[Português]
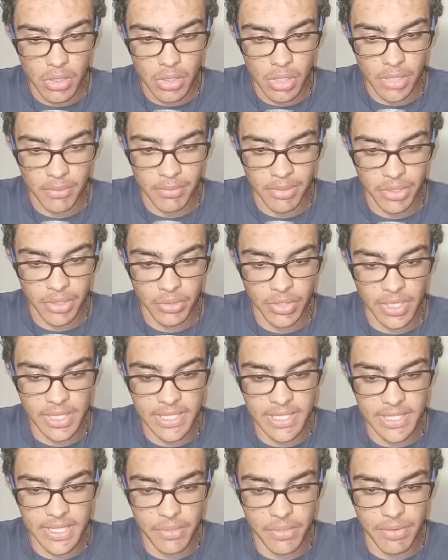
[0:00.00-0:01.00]
Ai, mano, eu nem
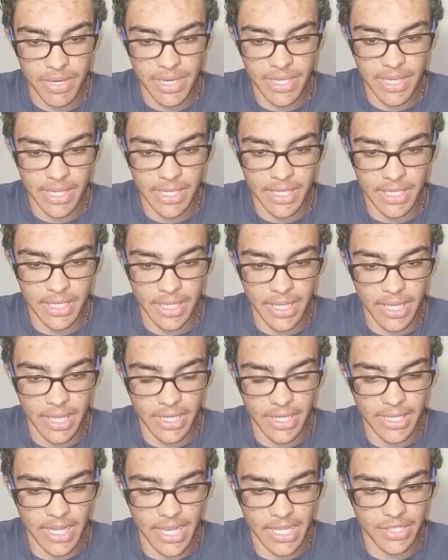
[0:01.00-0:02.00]
sei se a Gwen tá aqui na
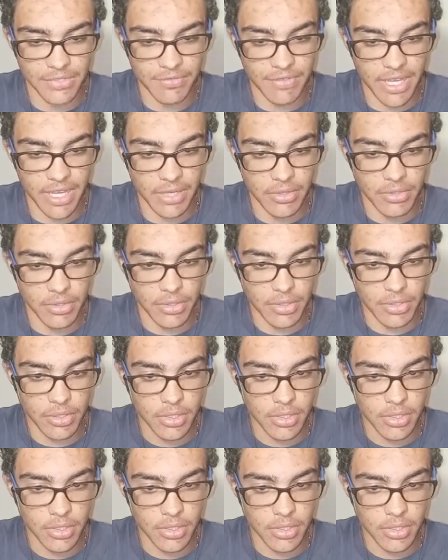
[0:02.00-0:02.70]
realidade, velho.